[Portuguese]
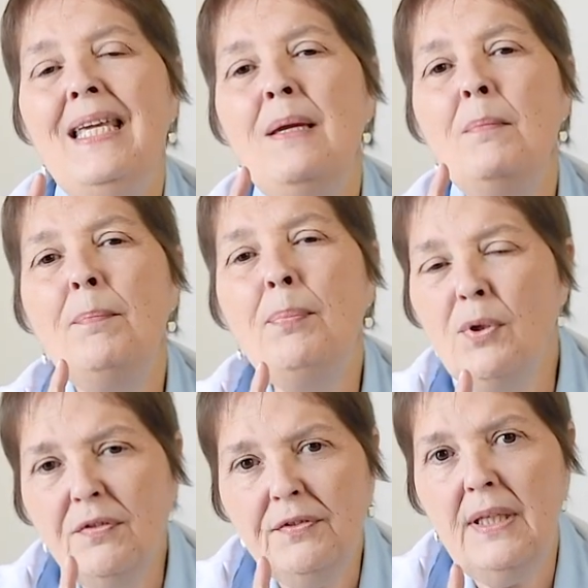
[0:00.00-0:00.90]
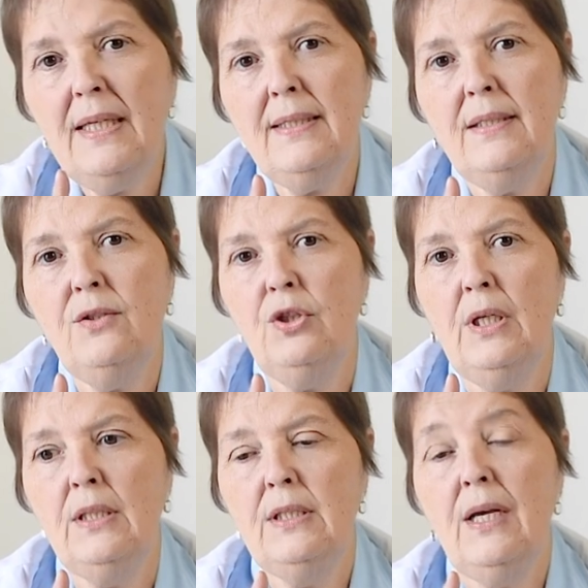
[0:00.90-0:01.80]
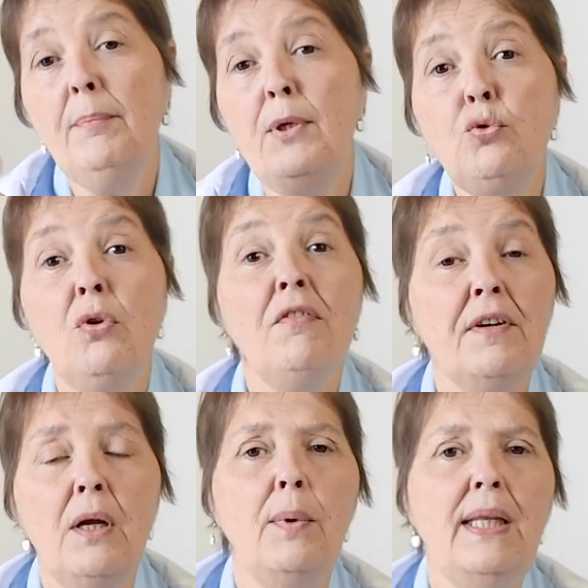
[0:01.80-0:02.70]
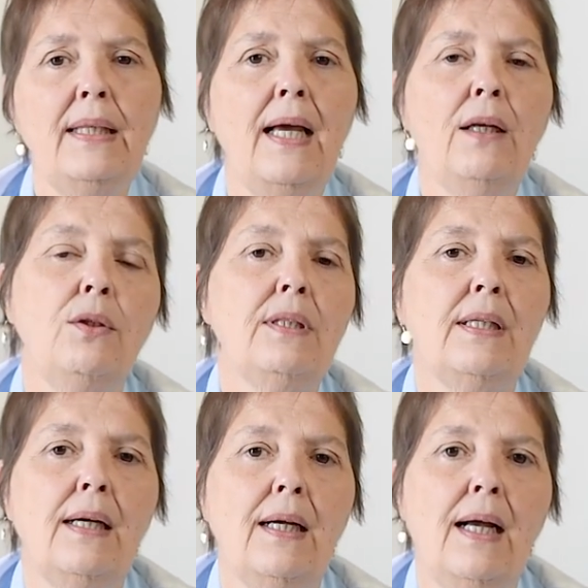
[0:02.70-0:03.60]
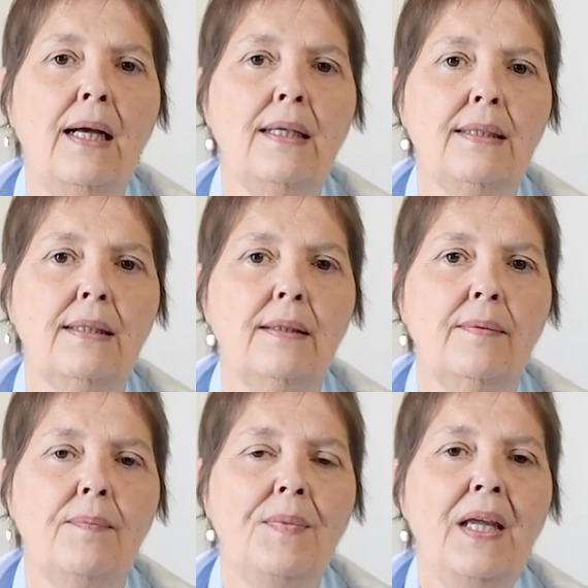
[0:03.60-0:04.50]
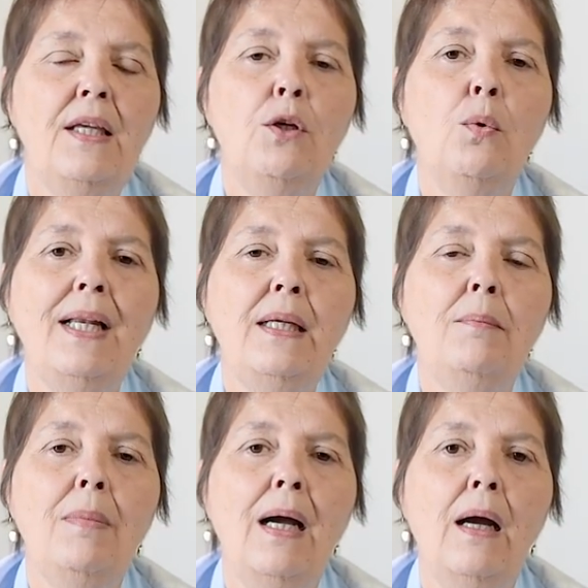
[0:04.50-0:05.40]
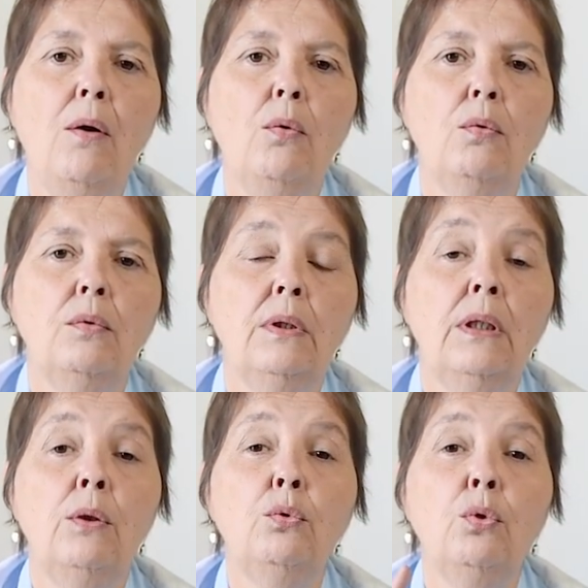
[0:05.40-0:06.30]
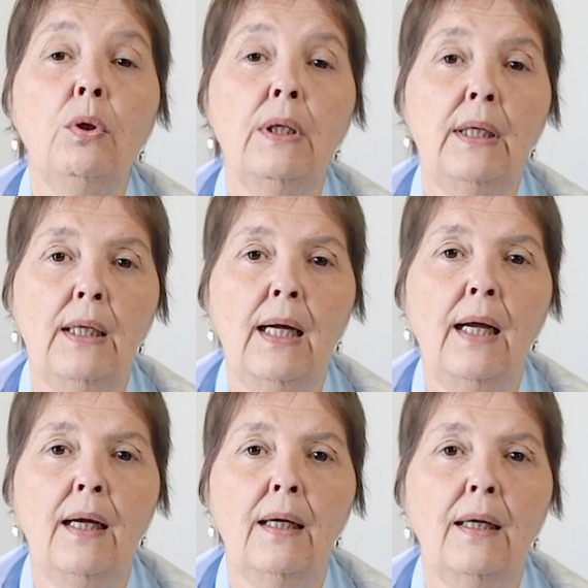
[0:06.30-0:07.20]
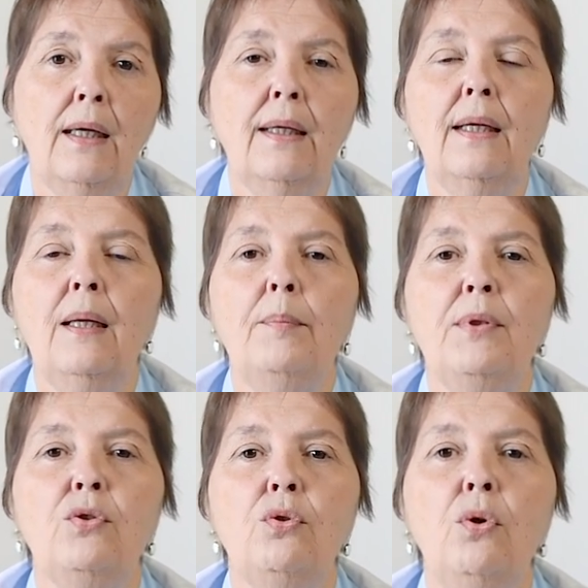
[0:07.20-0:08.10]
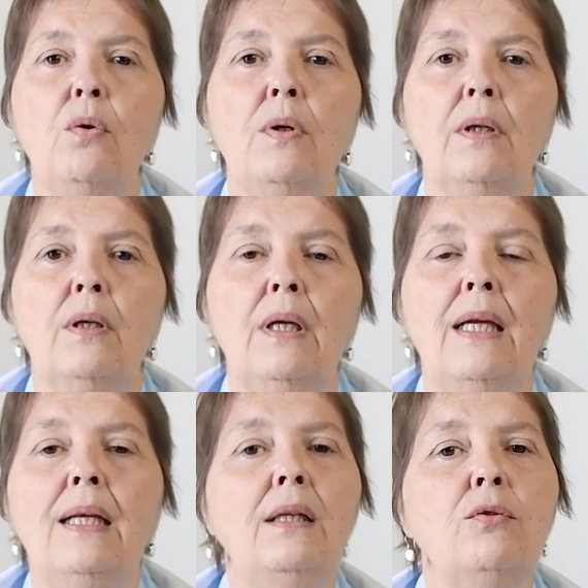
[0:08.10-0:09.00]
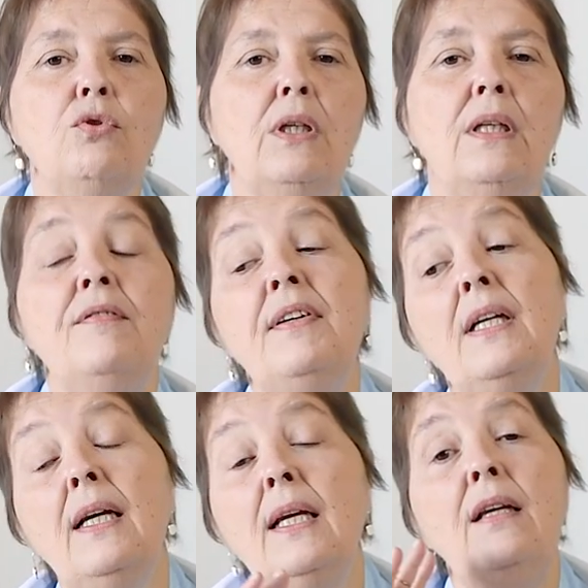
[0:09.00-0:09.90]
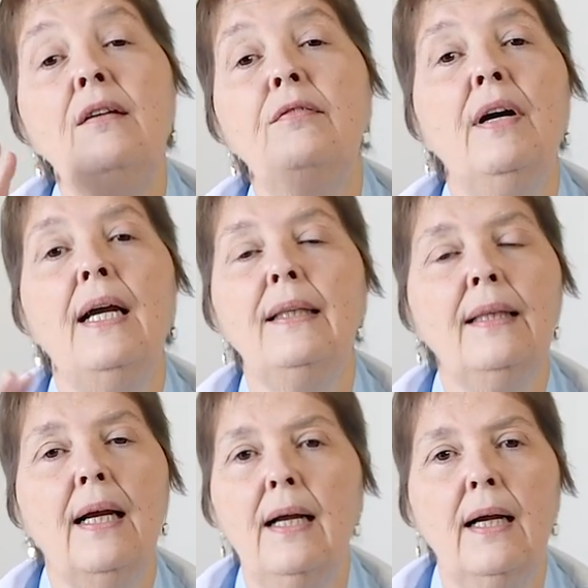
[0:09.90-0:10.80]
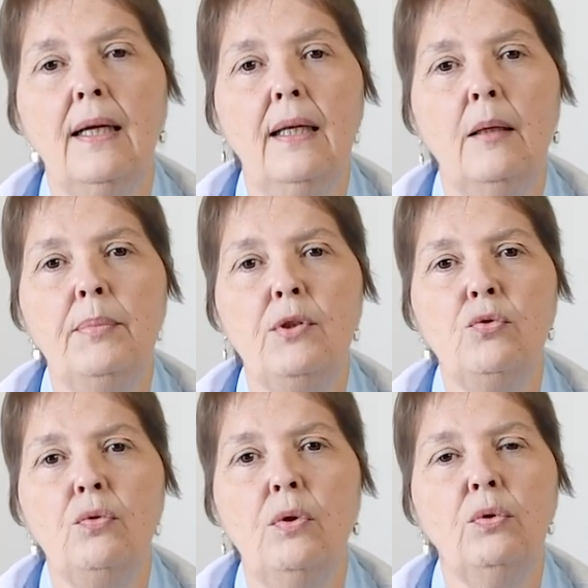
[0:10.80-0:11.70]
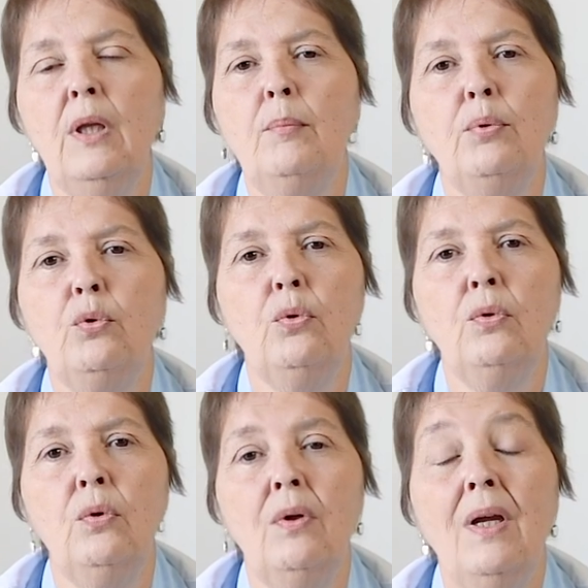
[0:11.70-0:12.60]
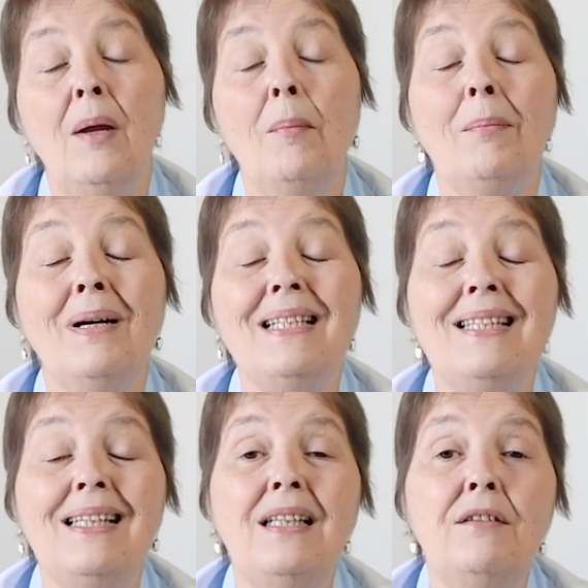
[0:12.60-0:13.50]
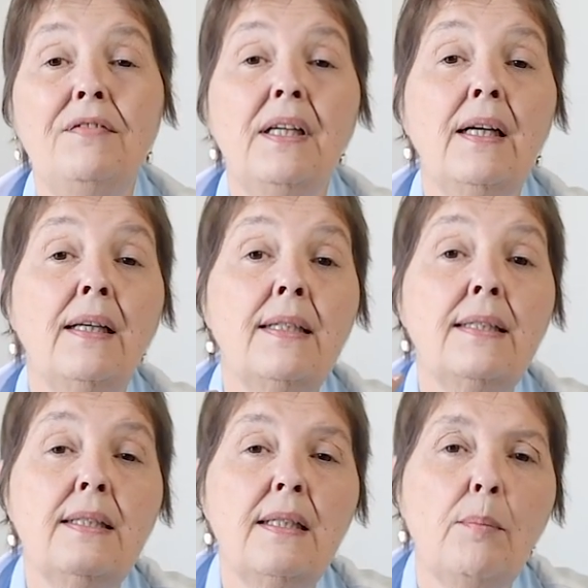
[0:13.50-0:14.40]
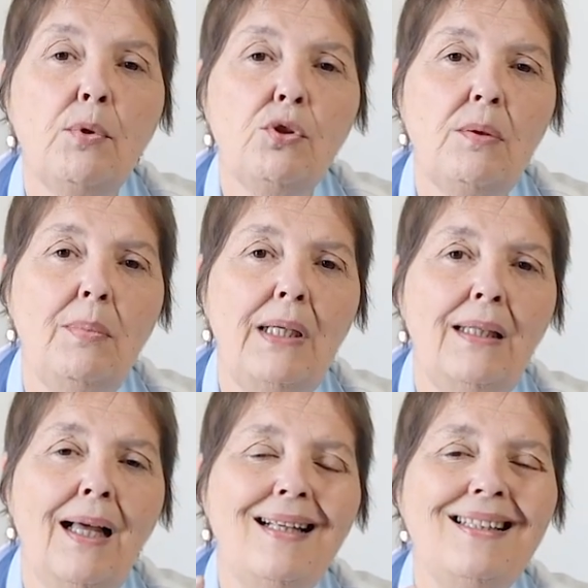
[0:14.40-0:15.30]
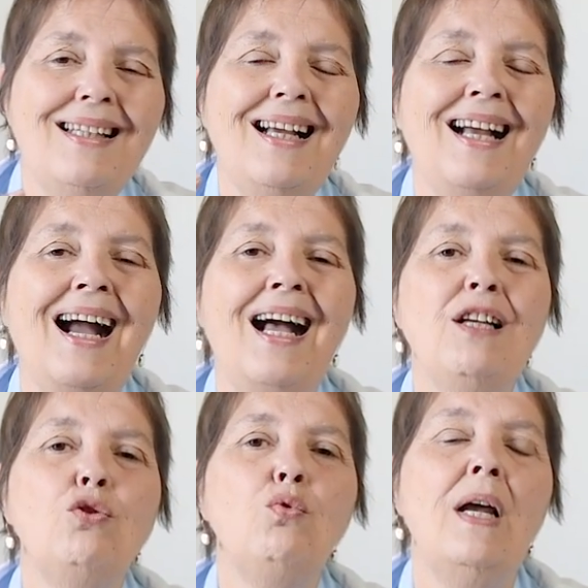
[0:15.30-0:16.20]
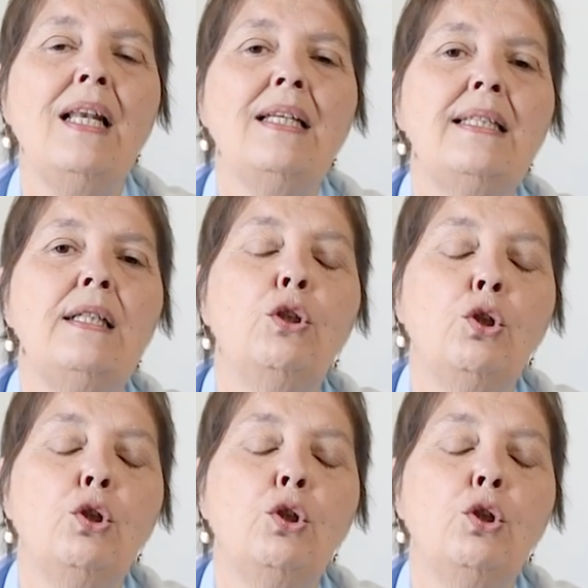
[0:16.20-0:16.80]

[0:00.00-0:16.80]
E por vezes, gente, a pessoa frequentar a nossa casa e o animal não tolerar aquela pessoa, ele não significa que ele vai atacar aquela pessoa o tempo todo, mas significa que existe a possibilidade caso ela se